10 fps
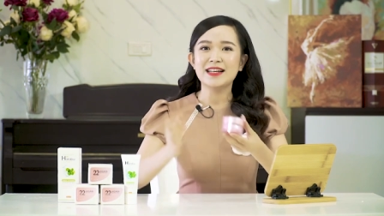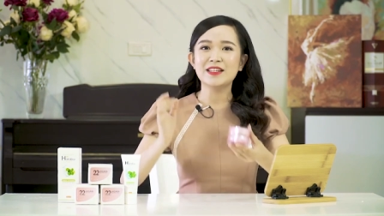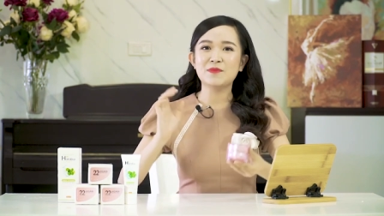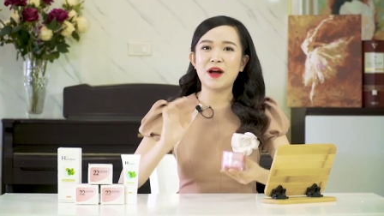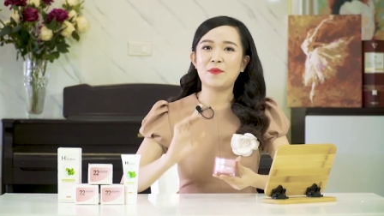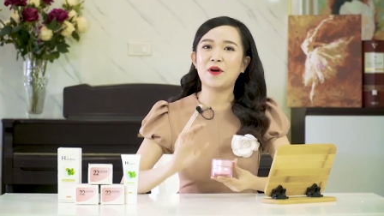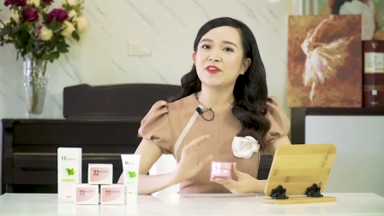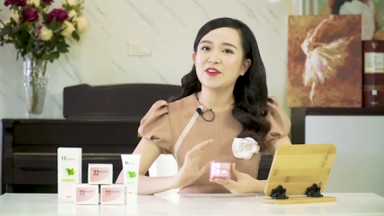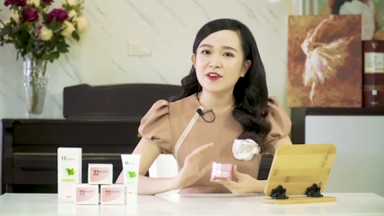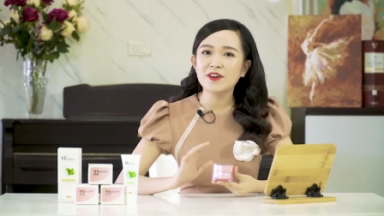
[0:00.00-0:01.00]
Nhưng mà mọi
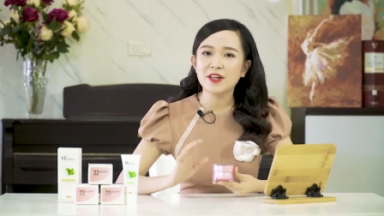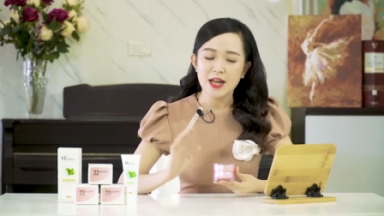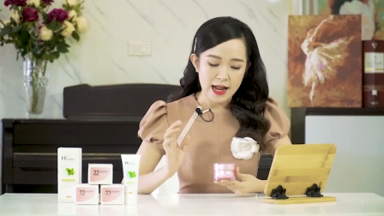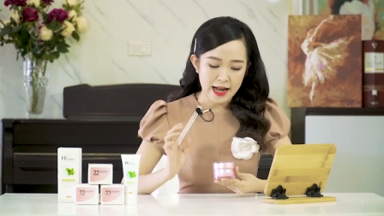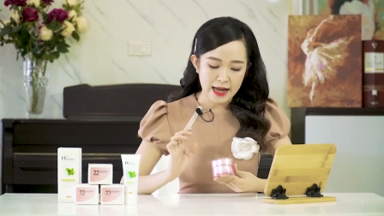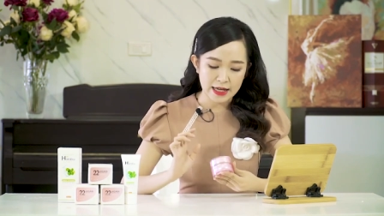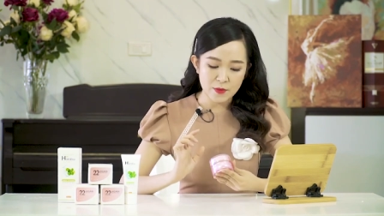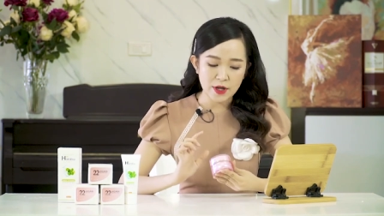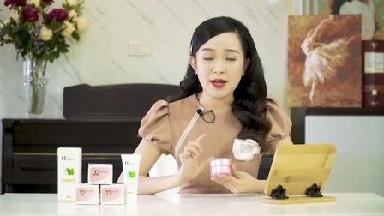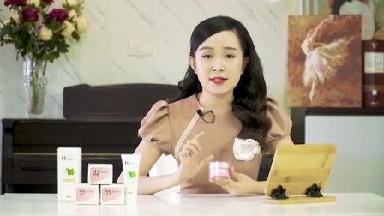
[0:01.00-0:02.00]
người ơi, là
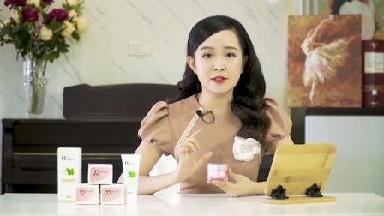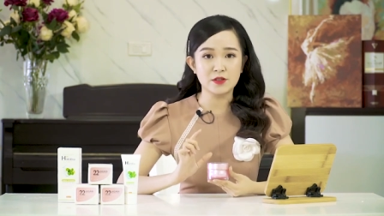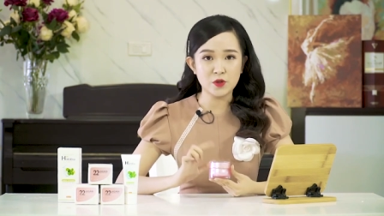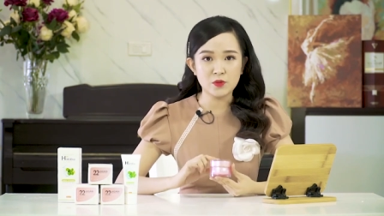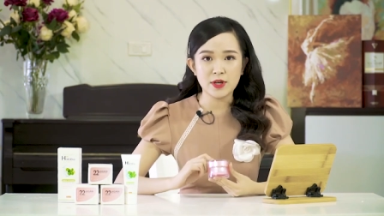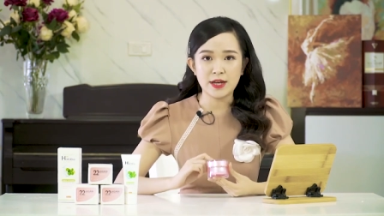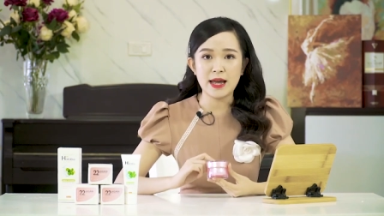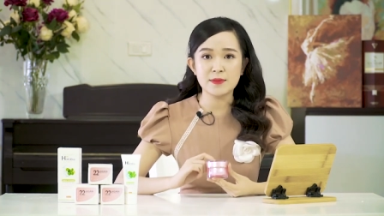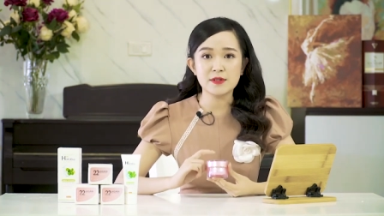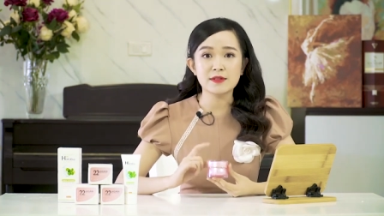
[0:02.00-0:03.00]
Kim Anh đã sử dụng cái
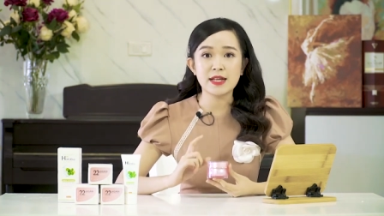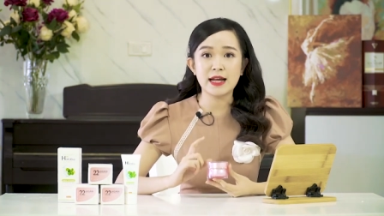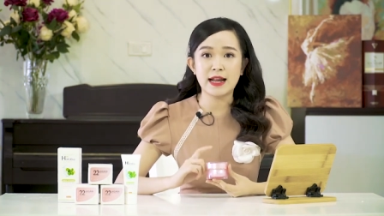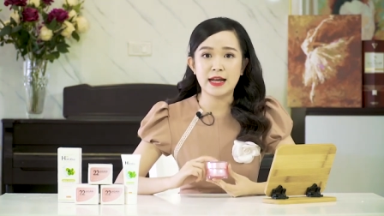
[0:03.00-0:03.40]
kem dưỡng da